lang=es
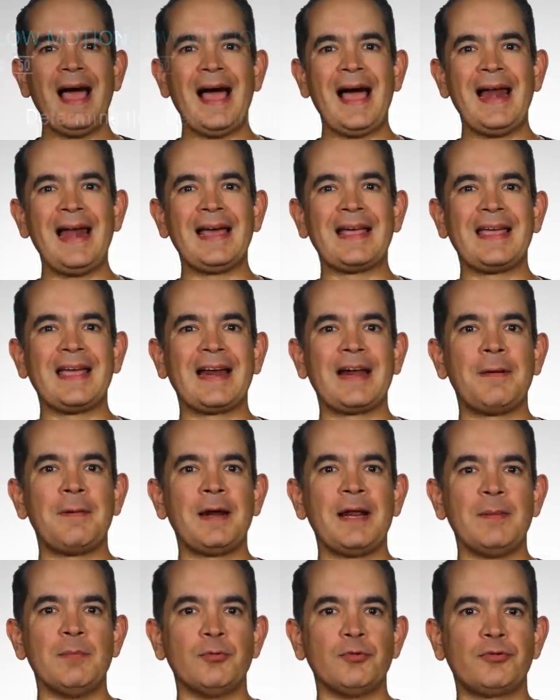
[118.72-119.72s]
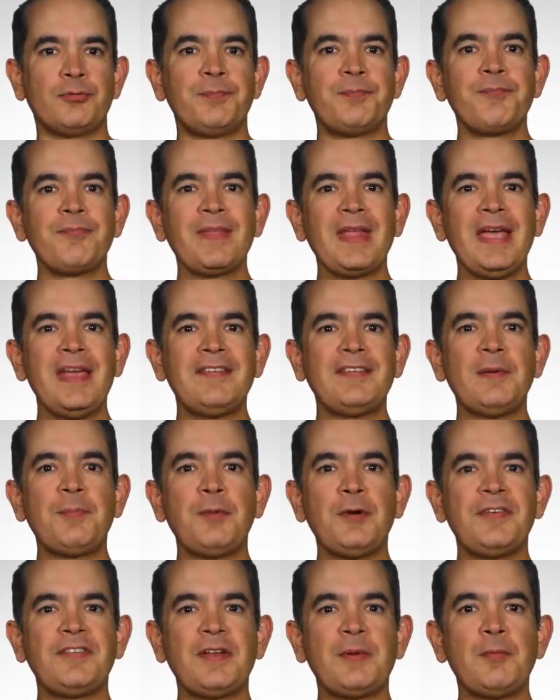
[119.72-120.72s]
a la que grabaremos. Esta
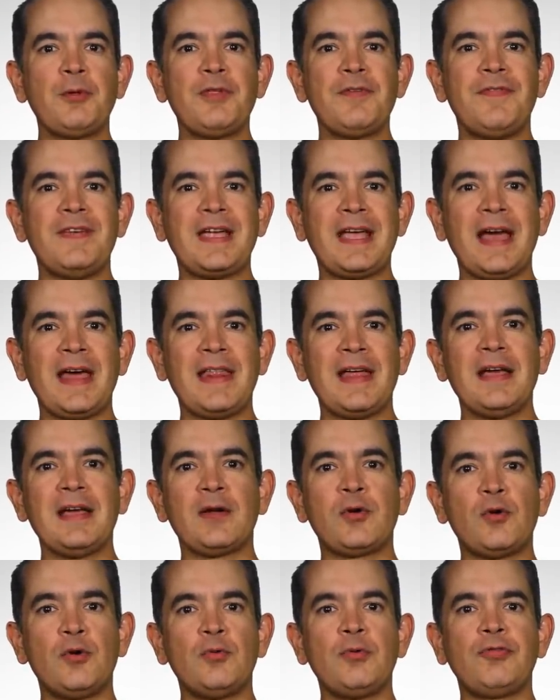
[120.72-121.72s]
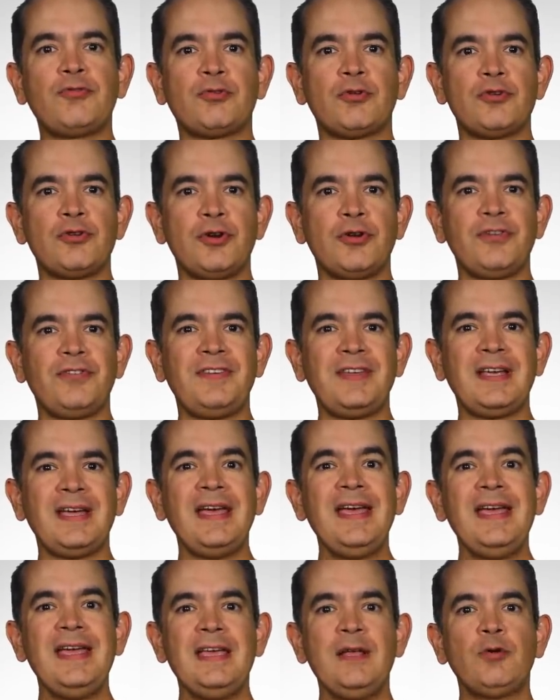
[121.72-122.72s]
puede ser modificada con nuestro joystick
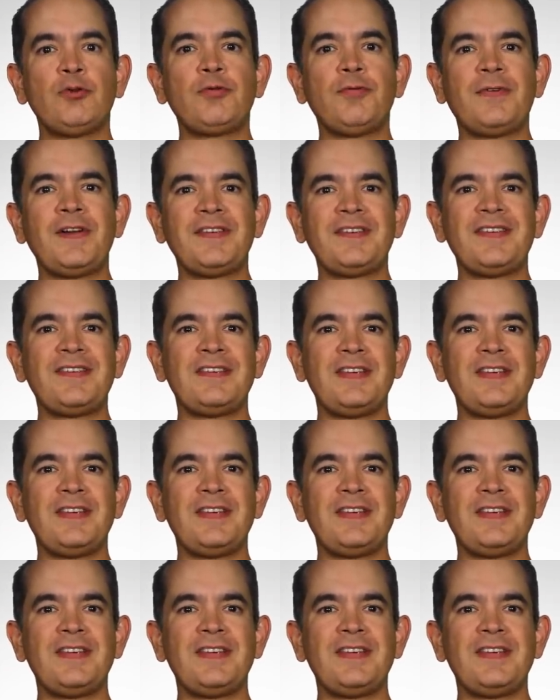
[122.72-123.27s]
y nos ofrece